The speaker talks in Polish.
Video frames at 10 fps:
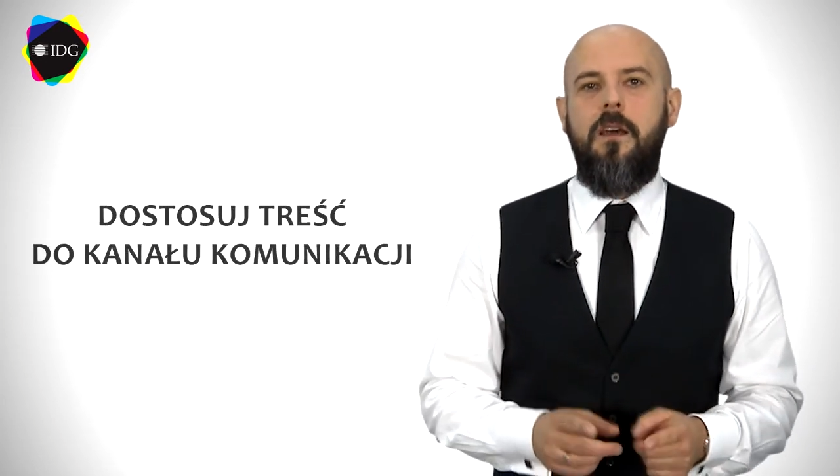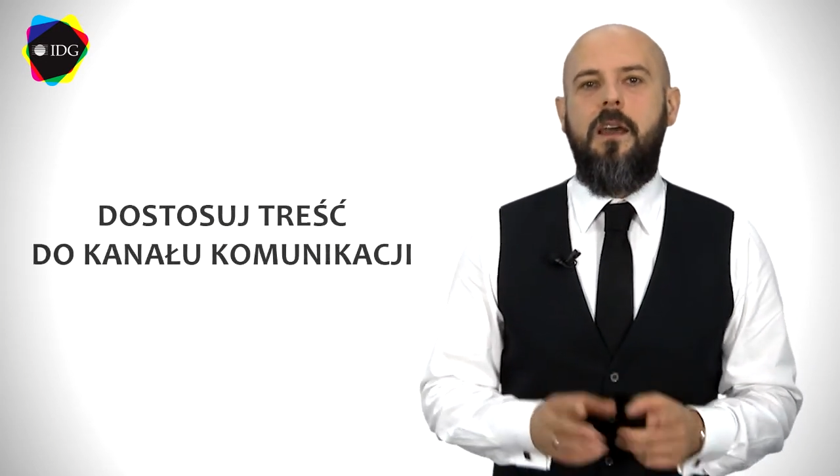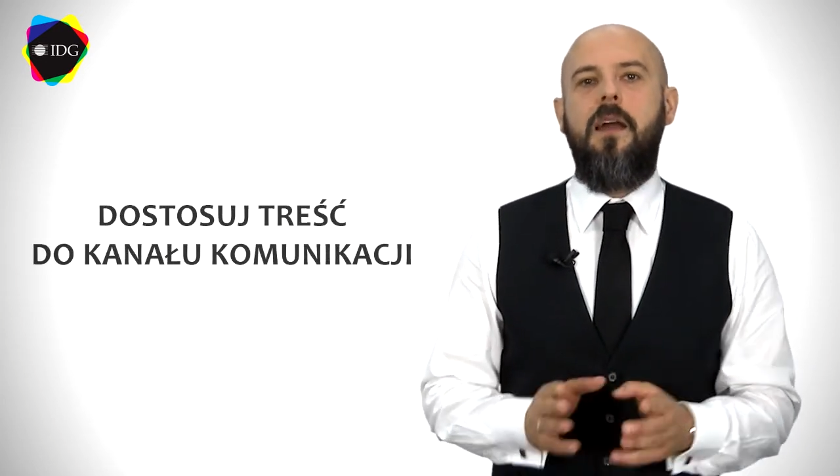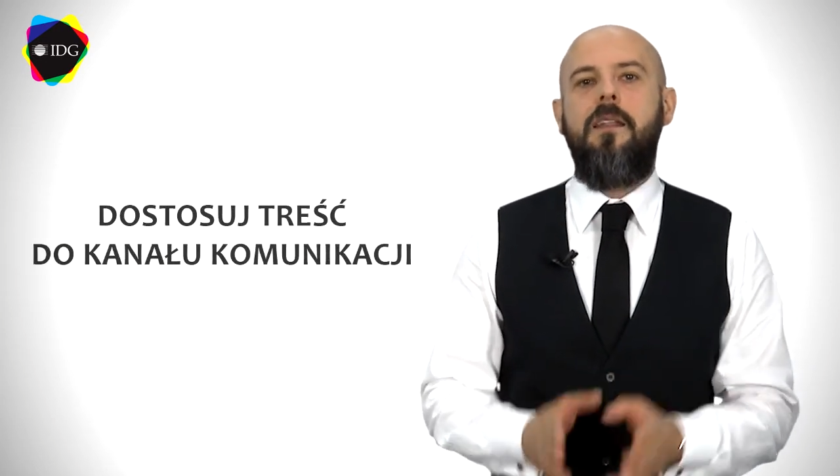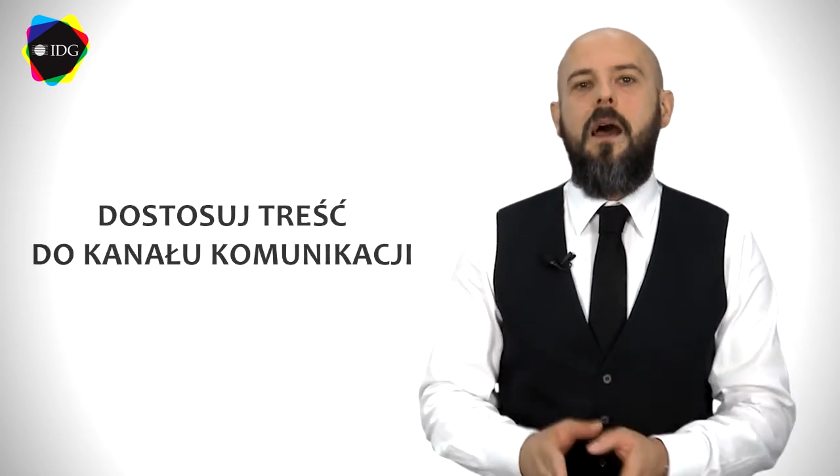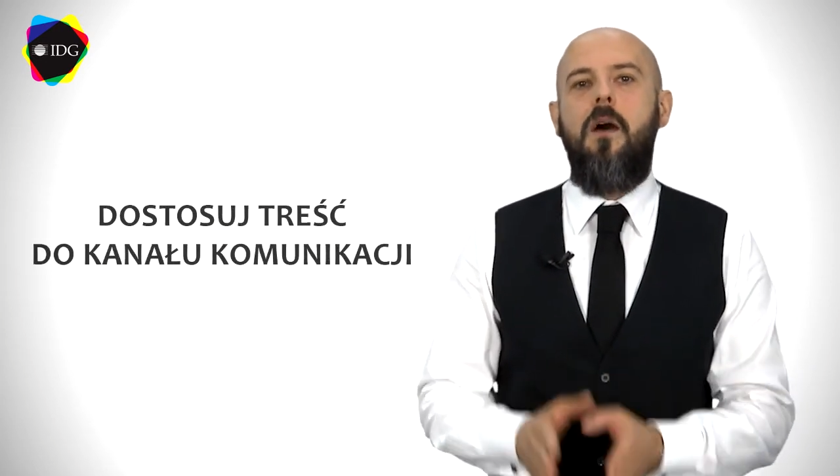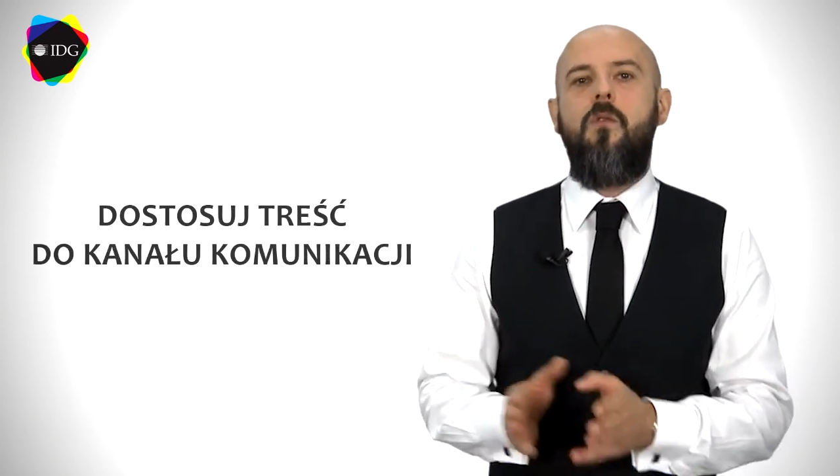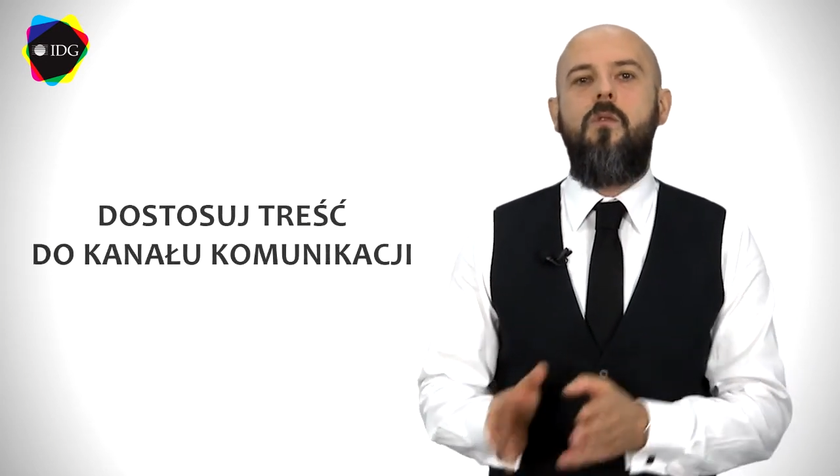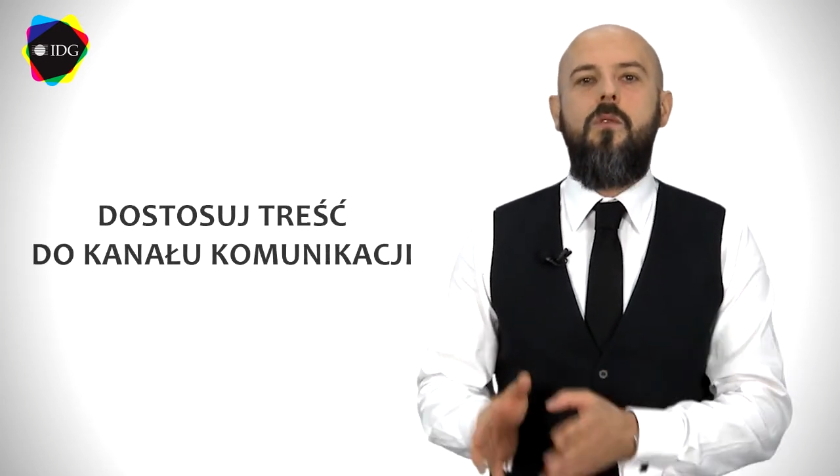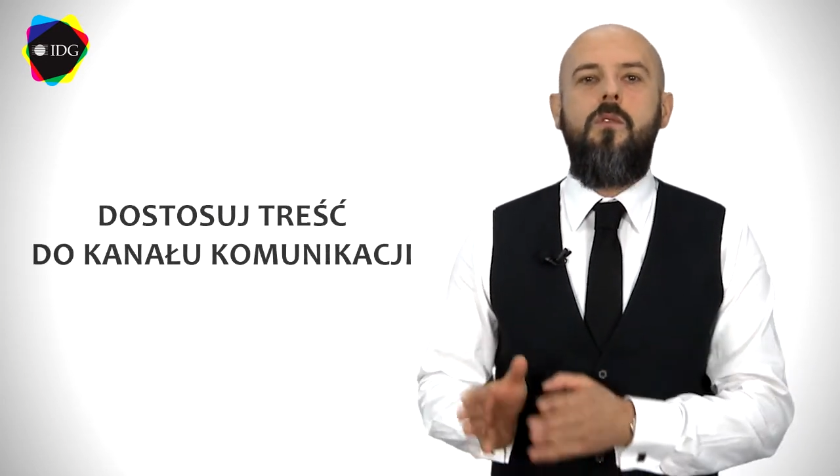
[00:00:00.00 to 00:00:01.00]

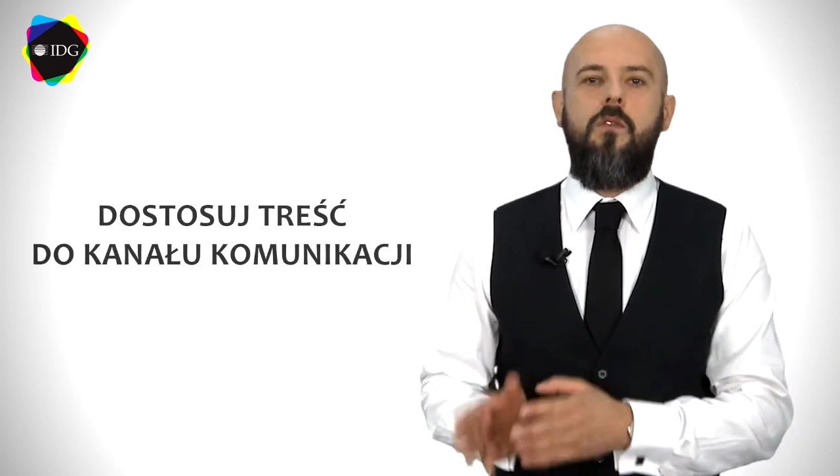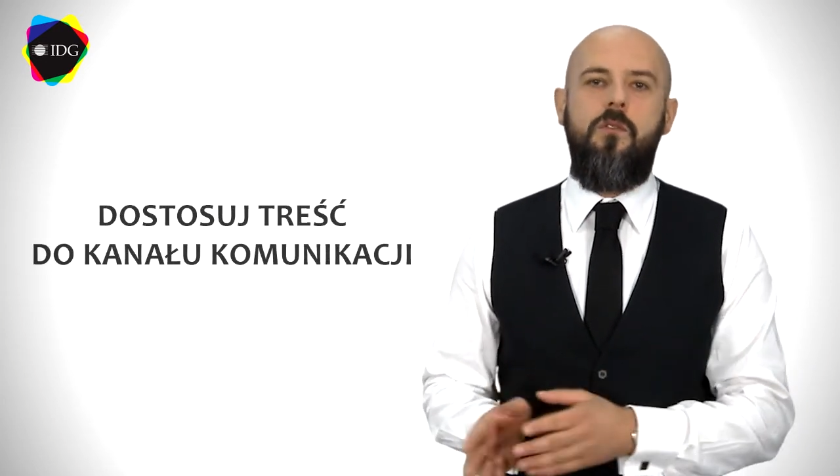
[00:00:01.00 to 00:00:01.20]
kanału,